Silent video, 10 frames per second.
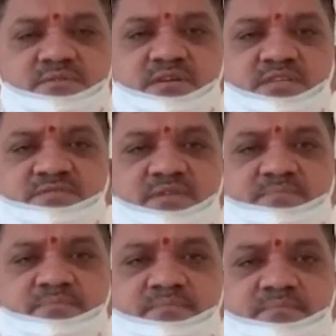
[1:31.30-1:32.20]
గజ్వల్
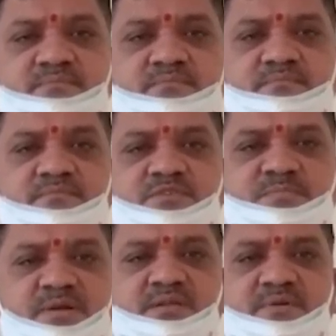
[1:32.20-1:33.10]

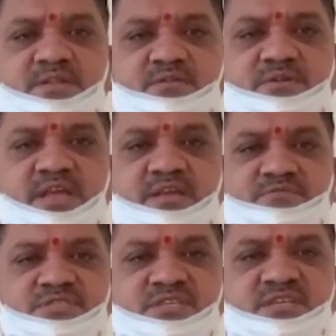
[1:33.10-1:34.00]
మున్సిపాలిటీ పరిధిలోని
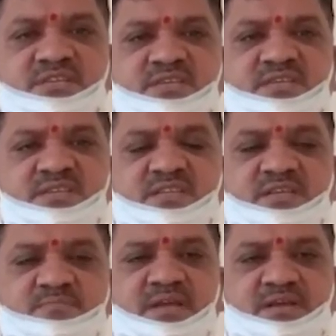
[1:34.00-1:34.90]
ఐఓసి ఏ
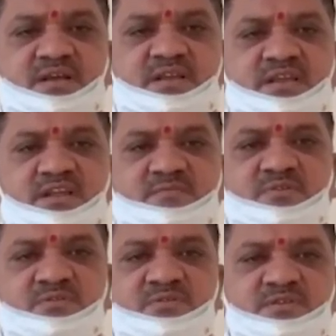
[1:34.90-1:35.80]
బ్లాక్
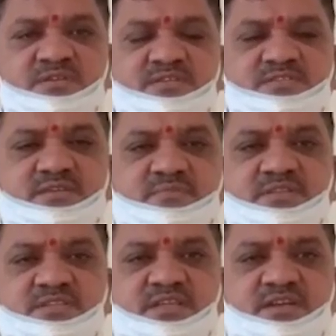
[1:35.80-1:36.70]
కార్యాలయంలో
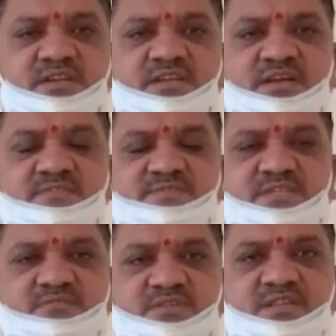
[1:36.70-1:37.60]
సంబంధిత రిటర్నింగ్
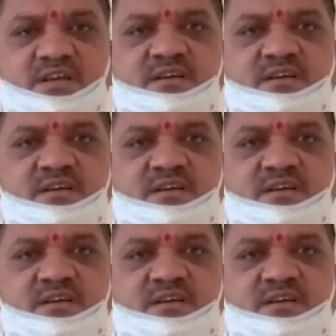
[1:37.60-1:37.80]
ఆఫీసర్ వద్ద